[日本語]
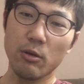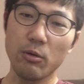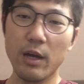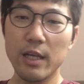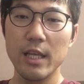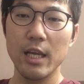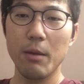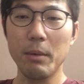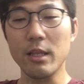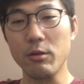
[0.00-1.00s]
この過程
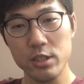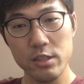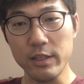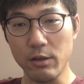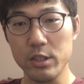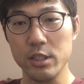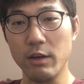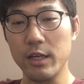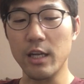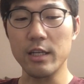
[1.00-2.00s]
がまあ楽しいは楽しい
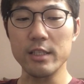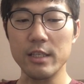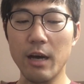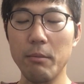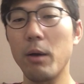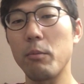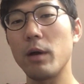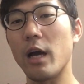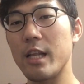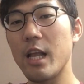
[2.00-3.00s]
わけなんですが、
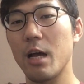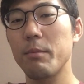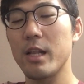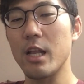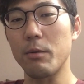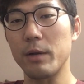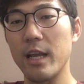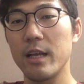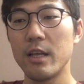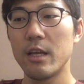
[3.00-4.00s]
まあリアアメリアは
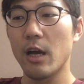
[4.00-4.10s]
ね